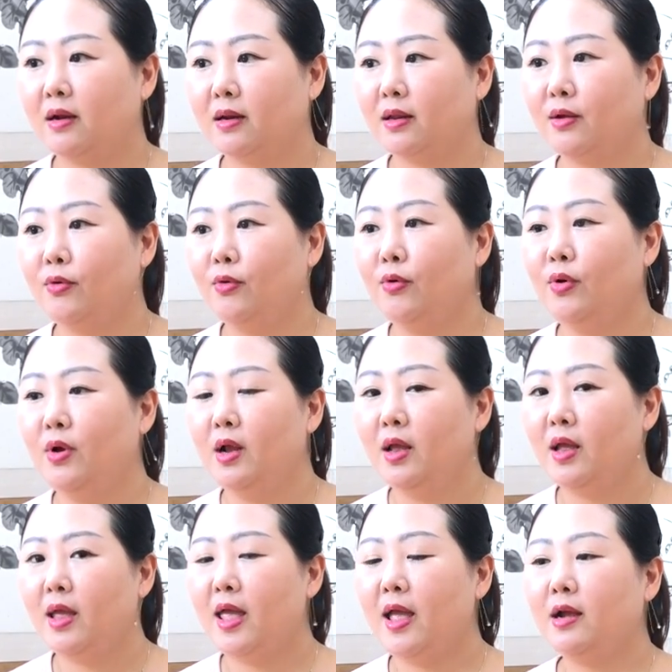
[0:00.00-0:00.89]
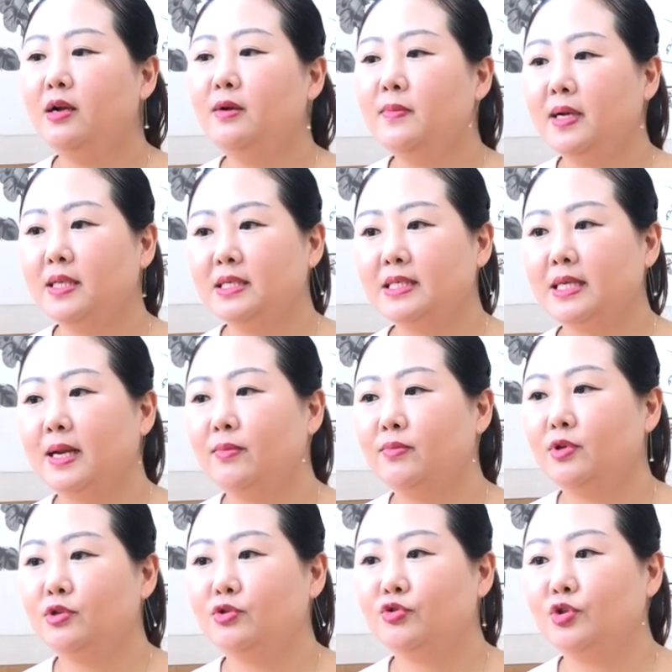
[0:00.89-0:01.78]
그리고 음. 해금하는
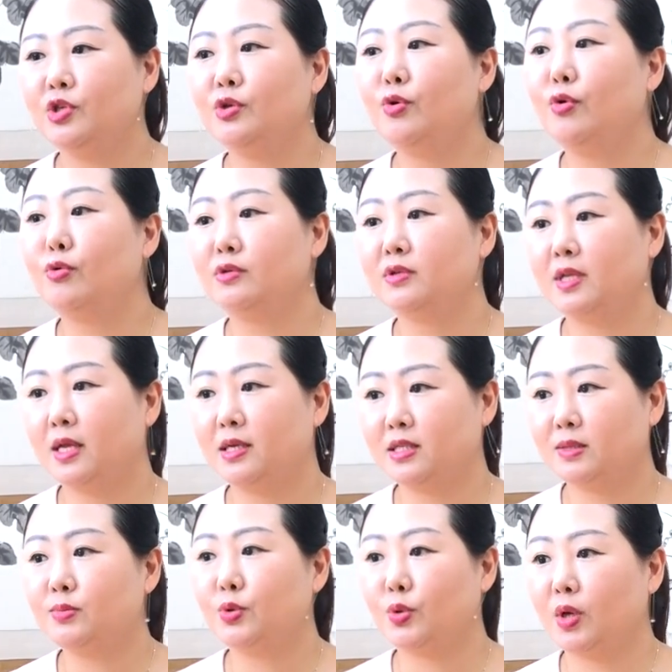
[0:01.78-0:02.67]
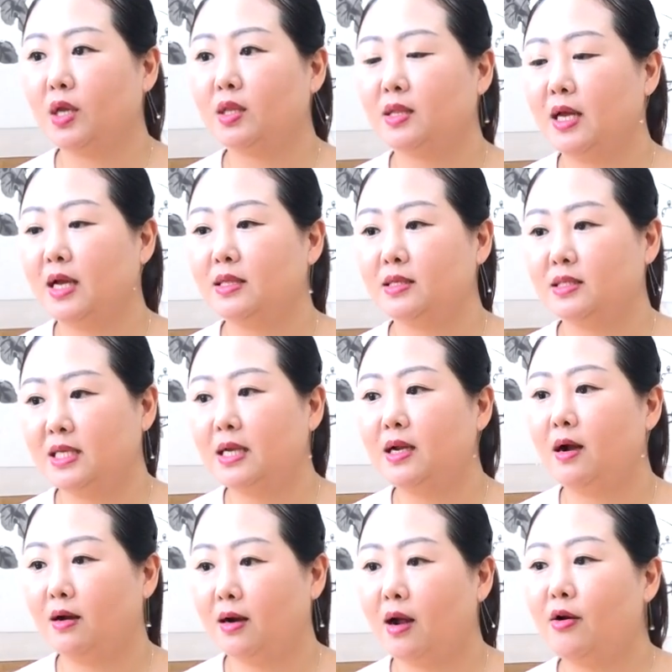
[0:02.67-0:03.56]
사람들이 주인공은 됐으면 좋겠다는
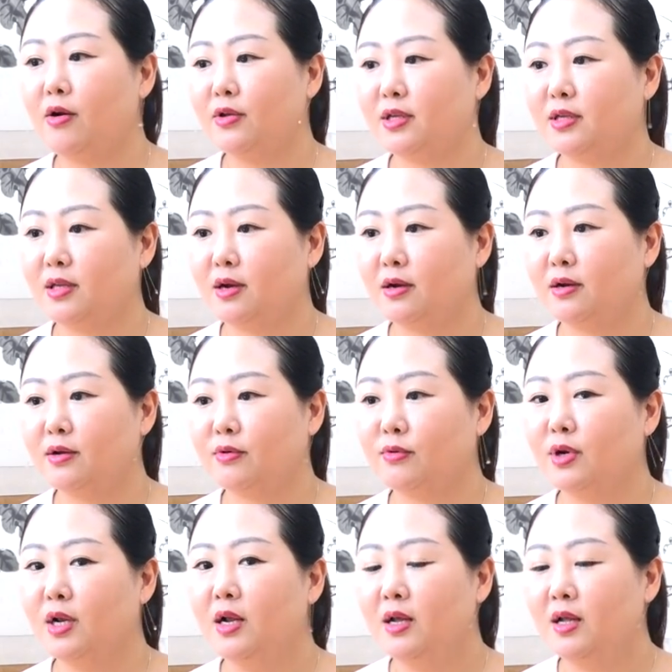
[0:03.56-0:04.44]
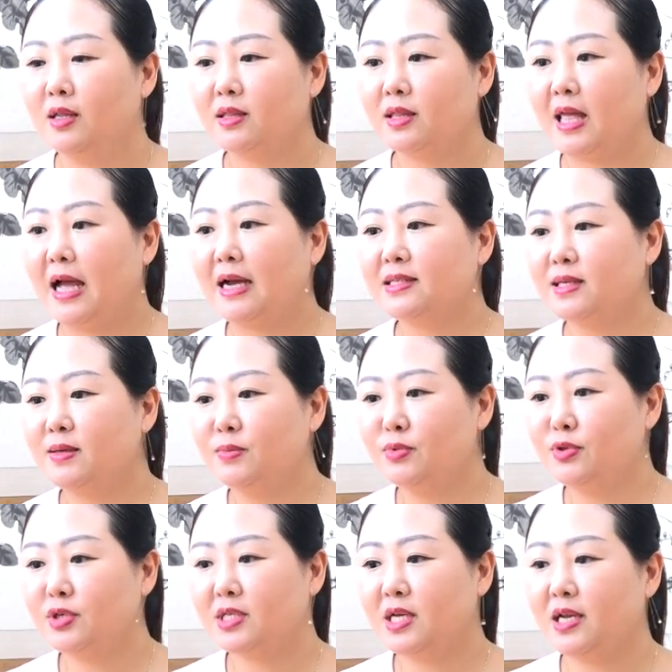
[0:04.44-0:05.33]
생각을 하거든요. 그리고 내
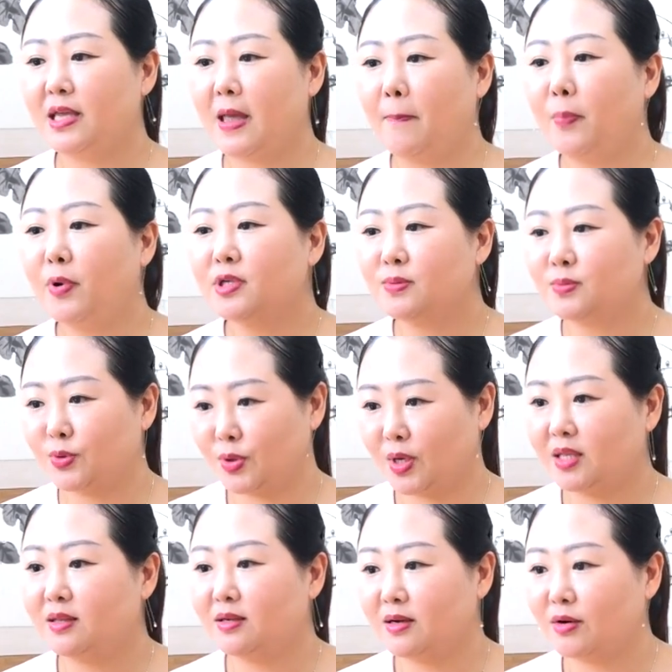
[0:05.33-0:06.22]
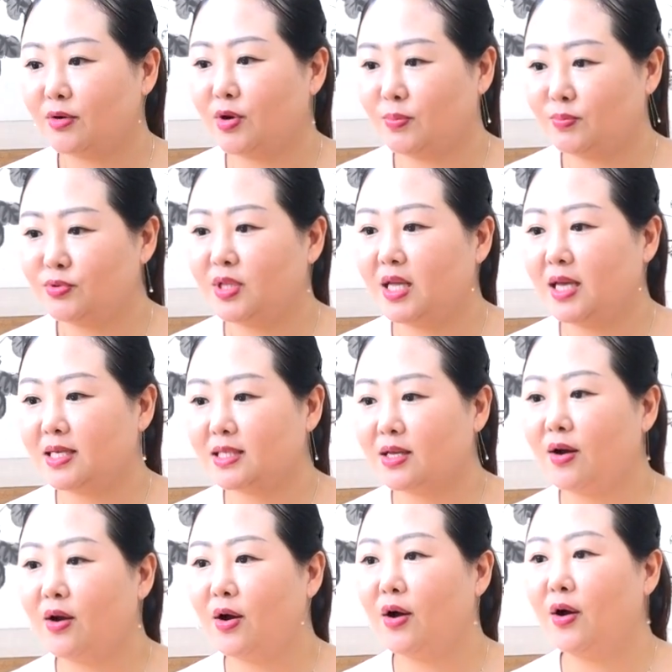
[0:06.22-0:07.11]
학생분들이 제일 예뻤으면 좋겠더라고요
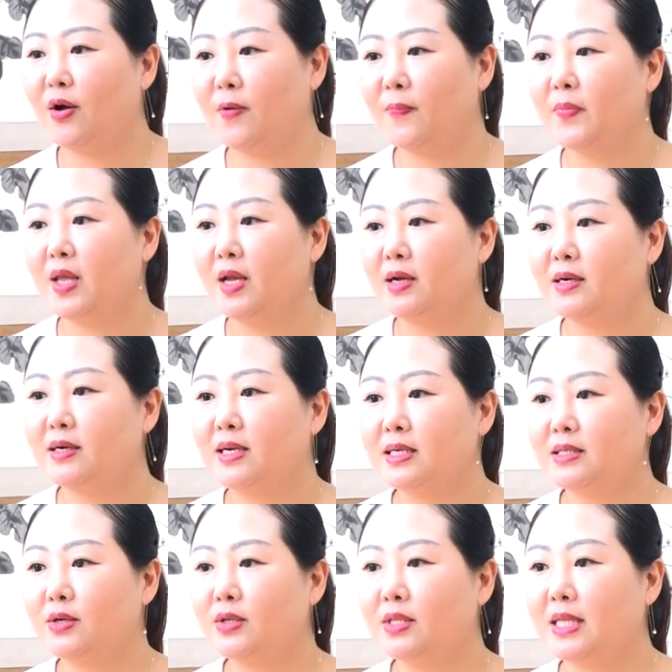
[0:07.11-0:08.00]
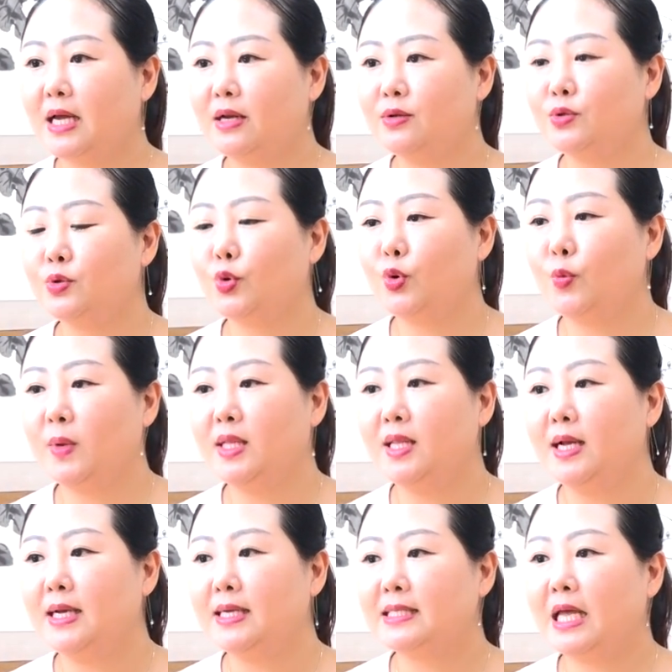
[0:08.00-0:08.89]
무대에서. 음. 그래서 딸은 조그만
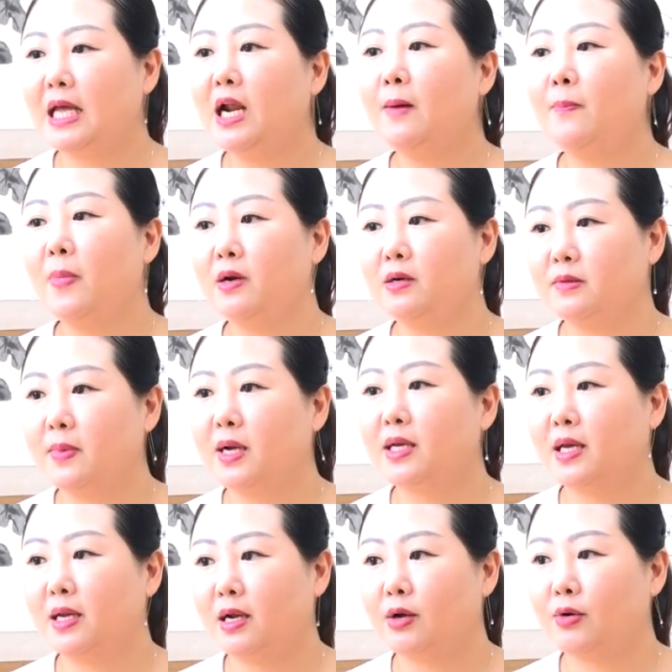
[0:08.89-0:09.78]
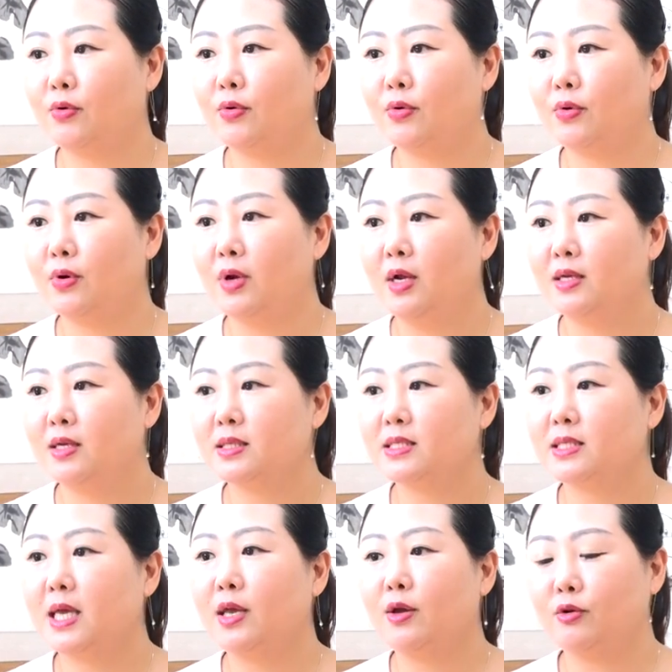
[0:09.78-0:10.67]
사랑방 음악회라고
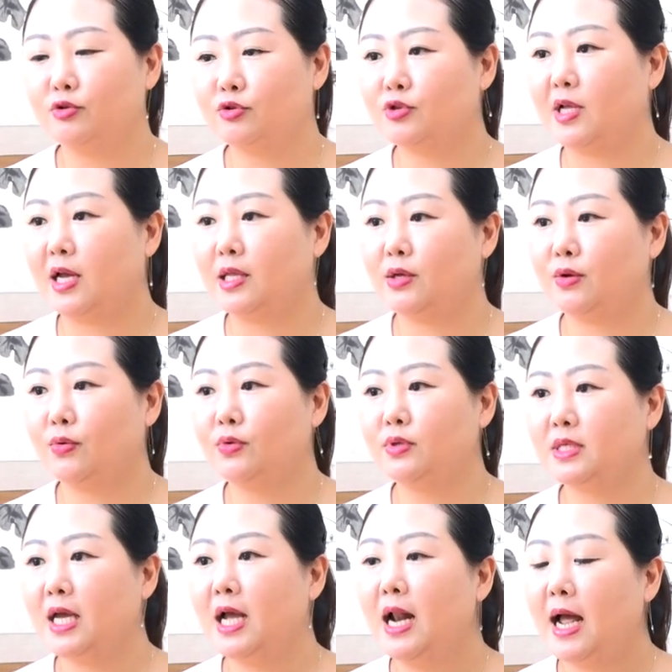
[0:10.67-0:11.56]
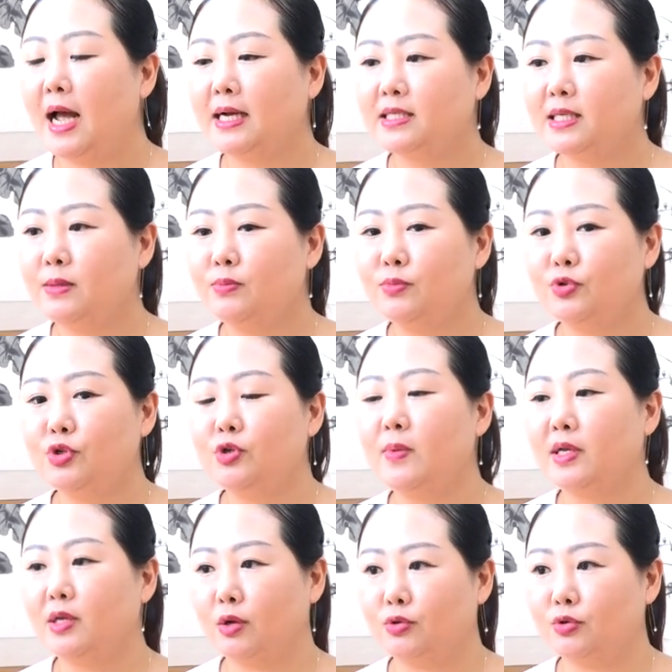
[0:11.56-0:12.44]
제 연주는 아니고 이제
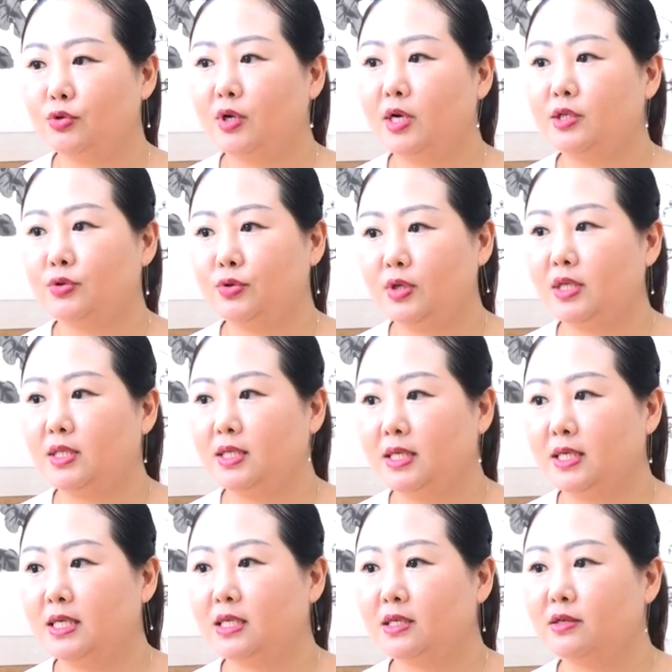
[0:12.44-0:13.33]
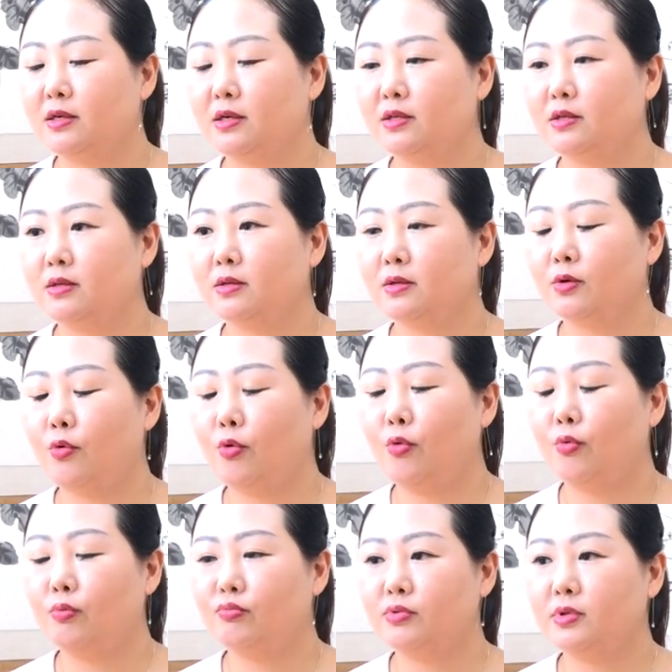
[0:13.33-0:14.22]
학생분들만 연주할 수 있는 그런 음.
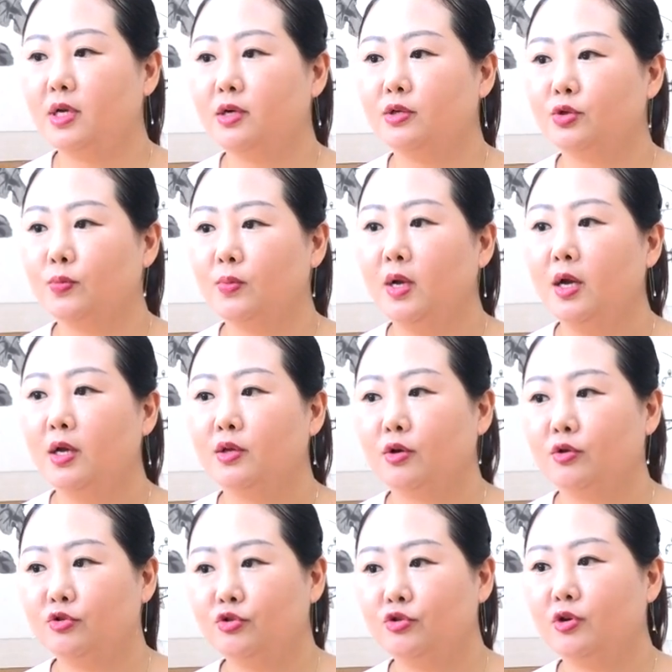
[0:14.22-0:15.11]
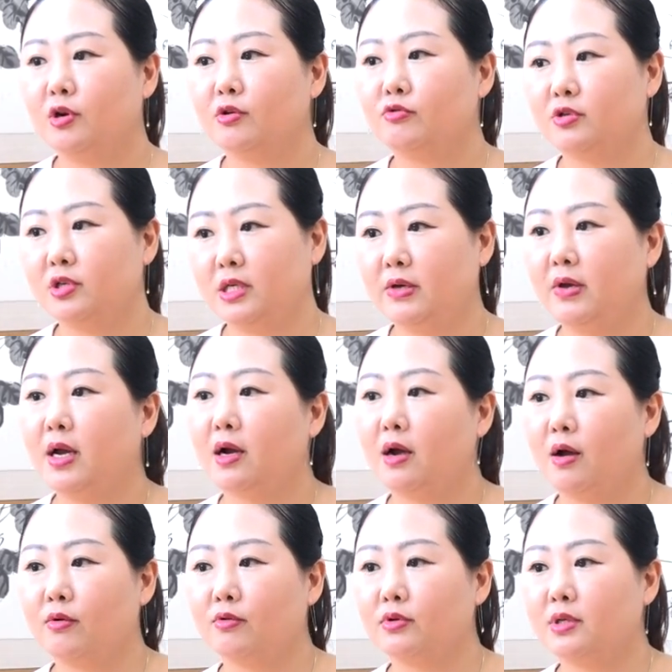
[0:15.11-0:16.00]
고, 무대를 좀 연출하고
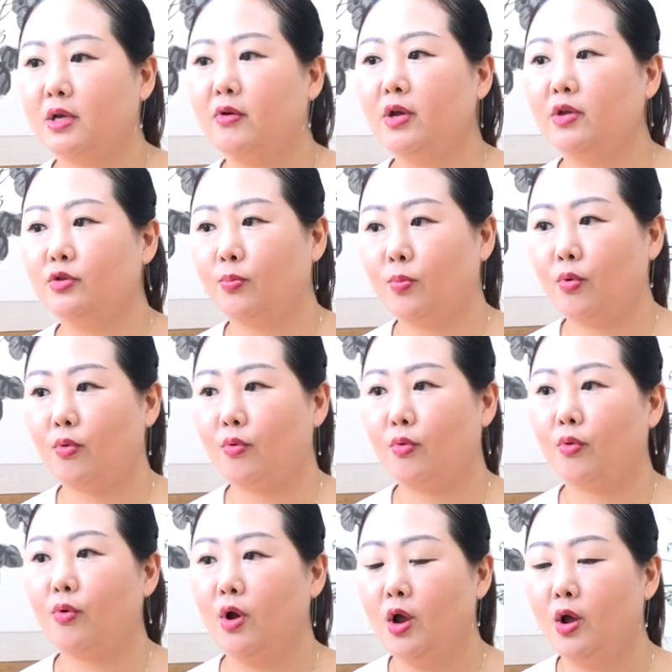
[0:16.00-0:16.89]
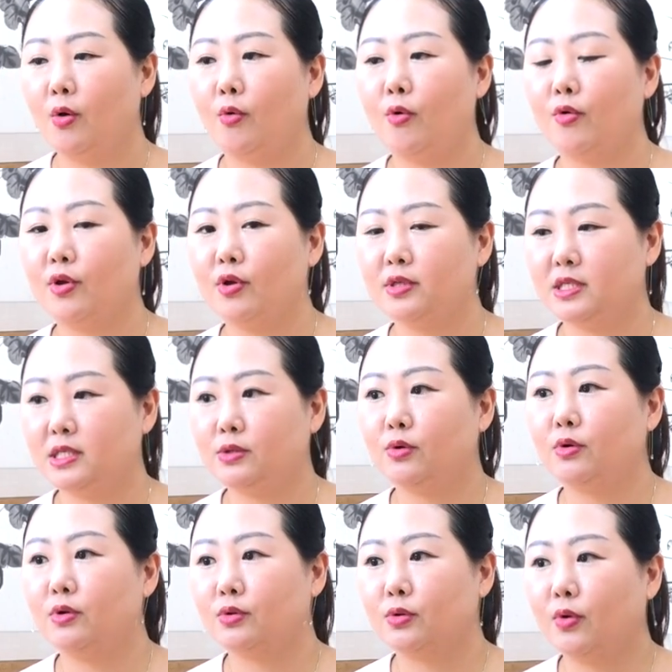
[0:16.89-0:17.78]
기획하고 서예도 보고 아. 공연
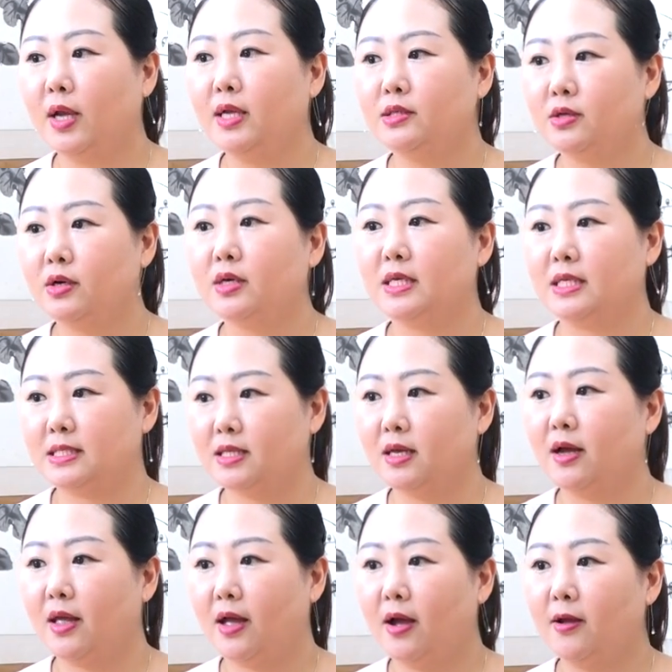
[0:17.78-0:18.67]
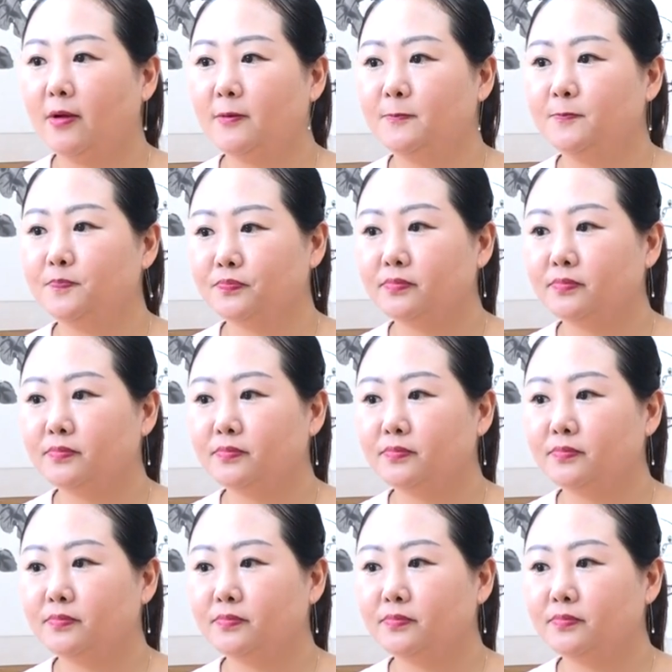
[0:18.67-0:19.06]
지도를 또 한 적이 있어요.